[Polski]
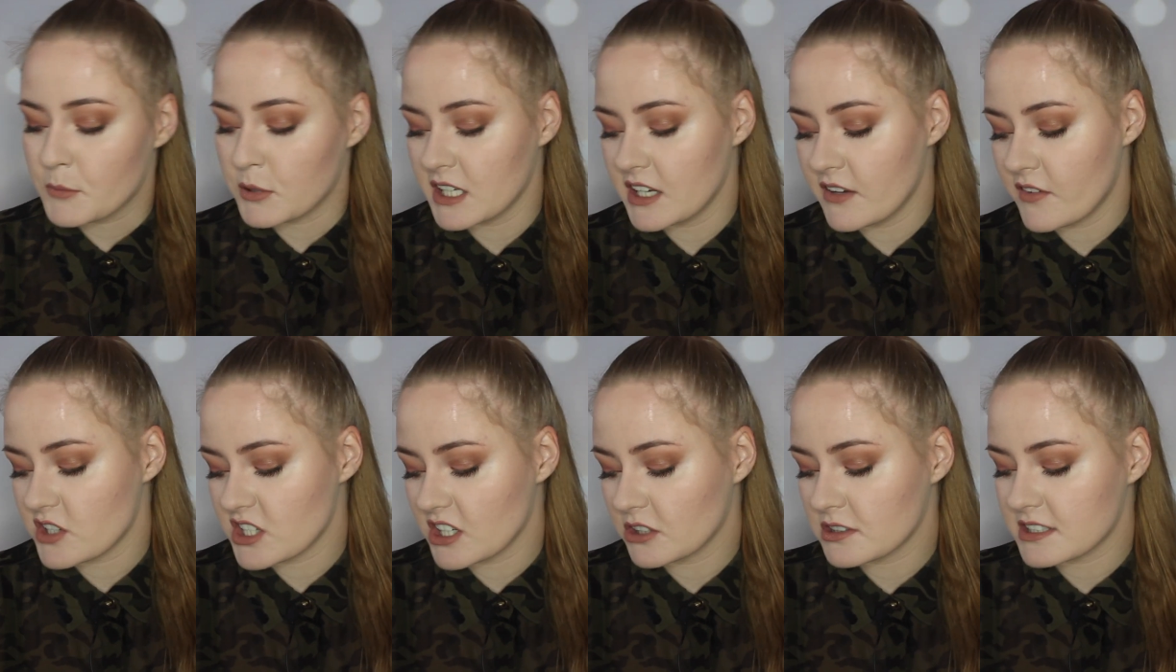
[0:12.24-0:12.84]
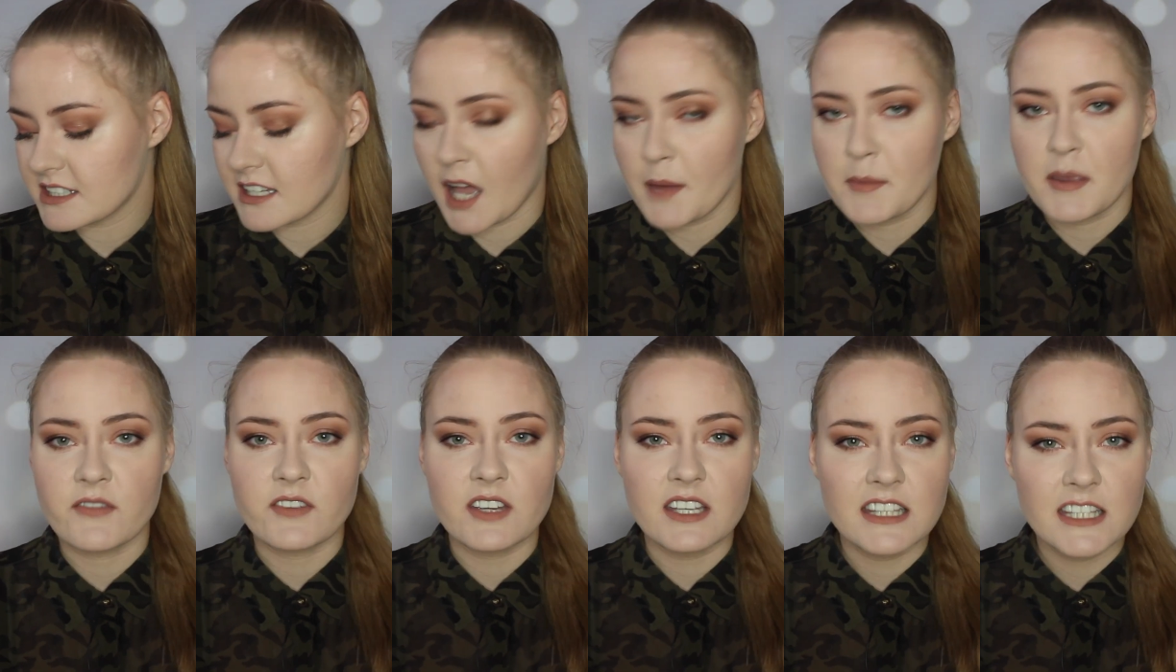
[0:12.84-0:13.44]
ponieważ ja dostałam
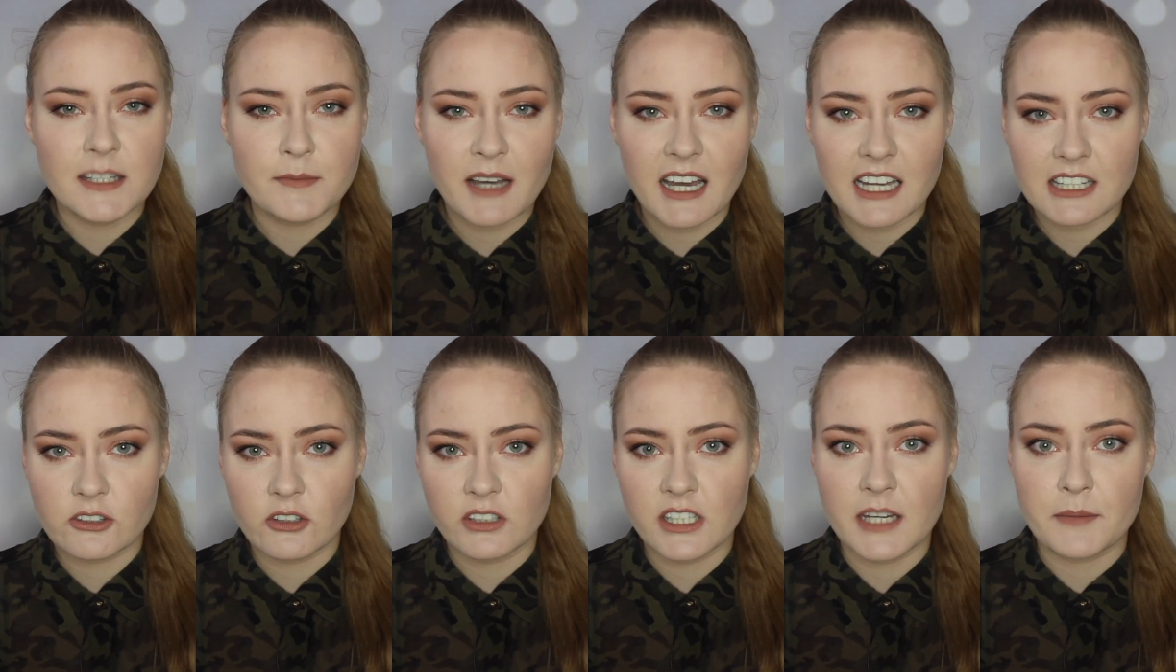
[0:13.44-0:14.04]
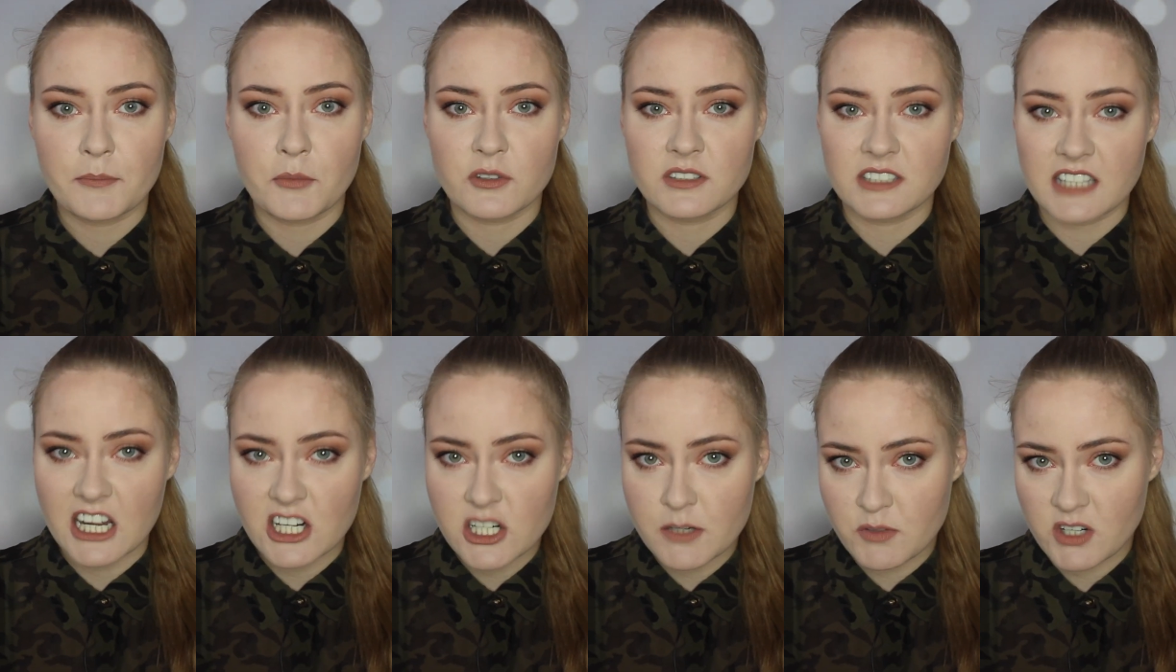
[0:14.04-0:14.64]
je w innym kartonie, po
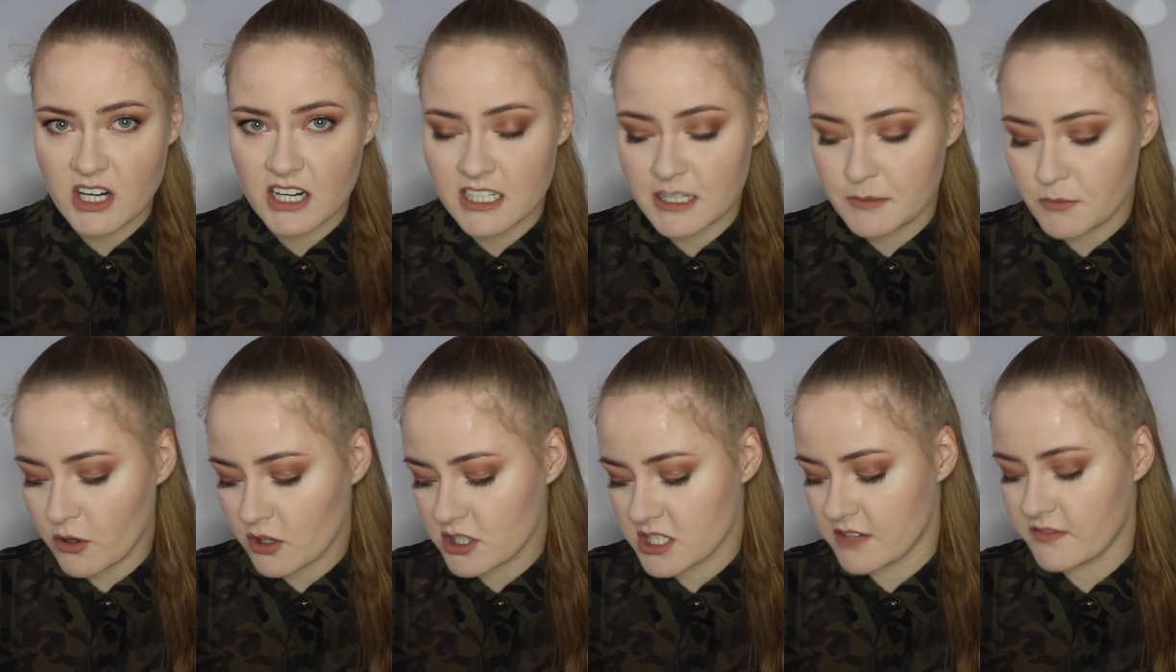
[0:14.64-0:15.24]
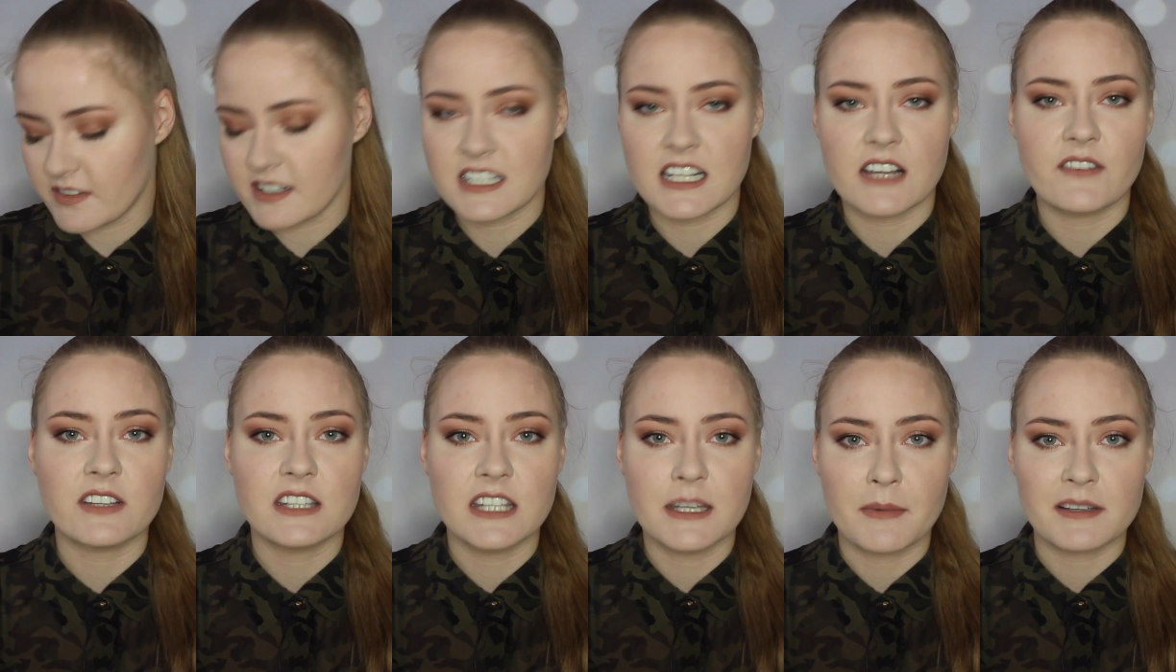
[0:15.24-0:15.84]
starszym Shiny Boxie, więc
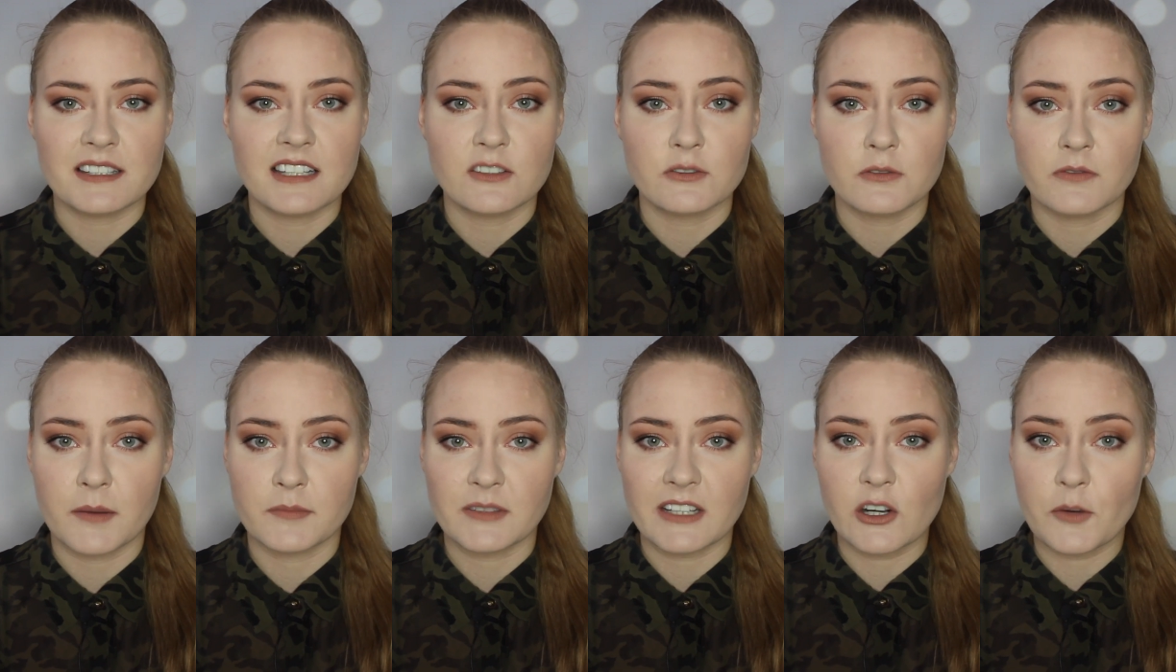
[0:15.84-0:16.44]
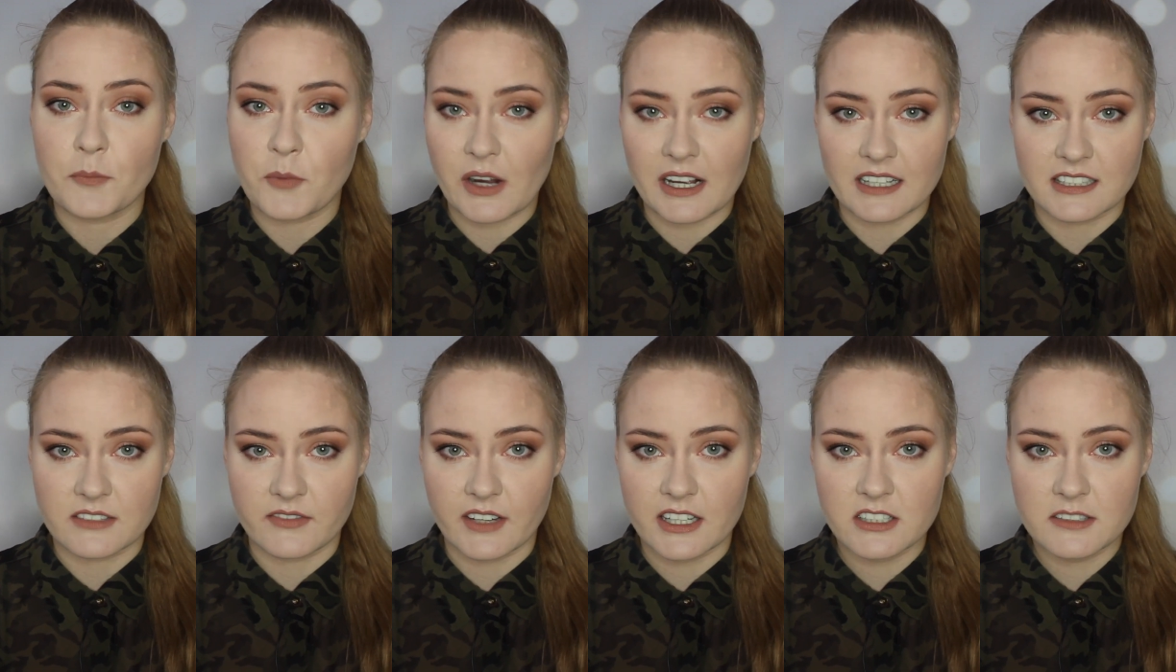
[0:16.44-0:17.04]
nawet nie ma sensu Wam tego
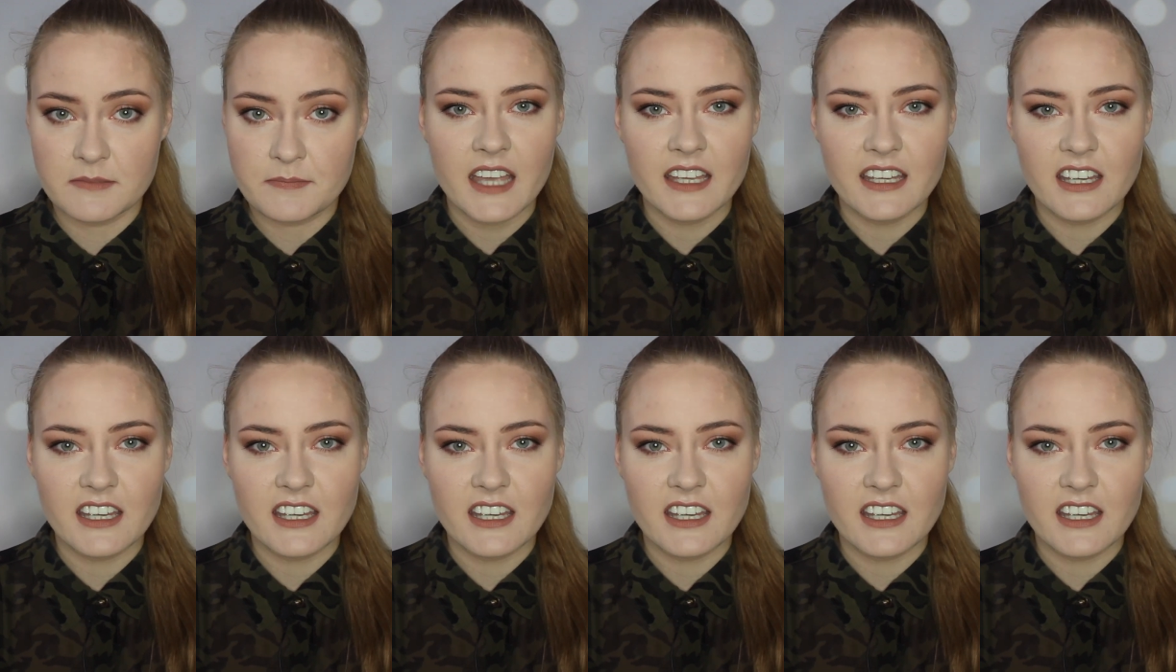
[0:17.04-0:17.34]
pokazywać.